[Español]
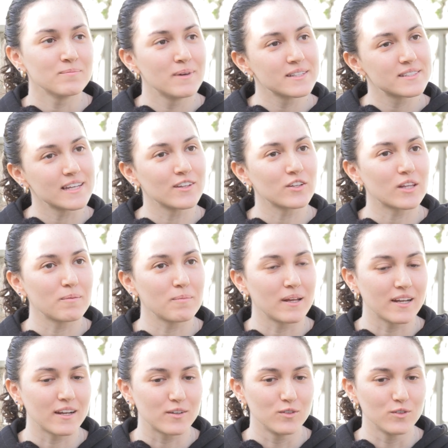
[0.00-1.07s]
Pensando
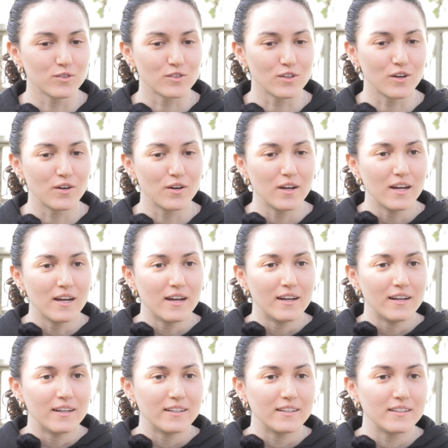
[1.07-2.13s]
también incluso
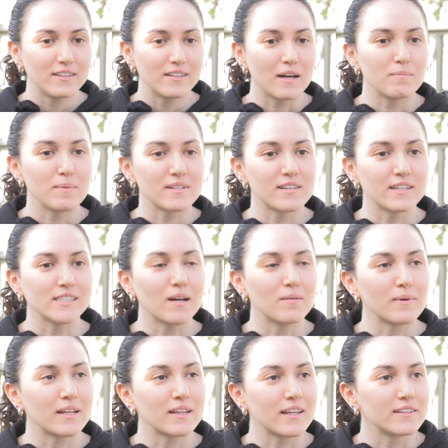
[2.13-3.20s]
ya más
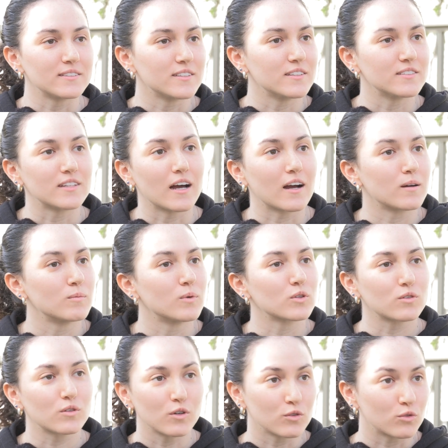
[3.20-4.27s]
seriamente si estás como
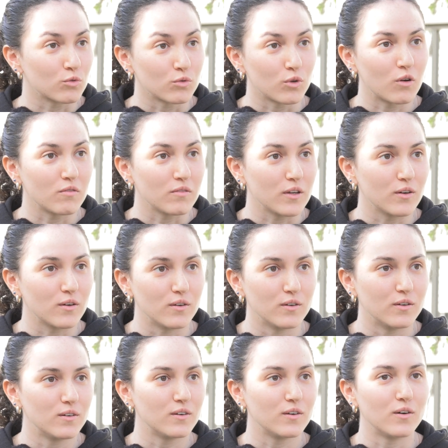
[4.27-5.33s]
con tu
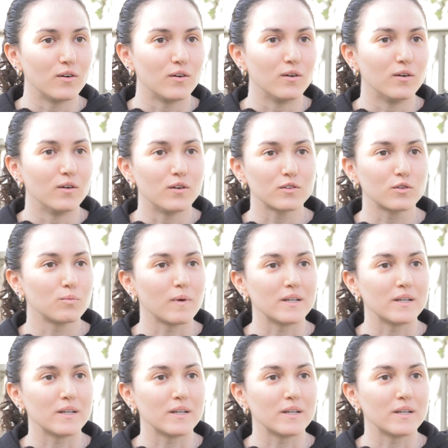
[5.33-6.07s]
novio o, tu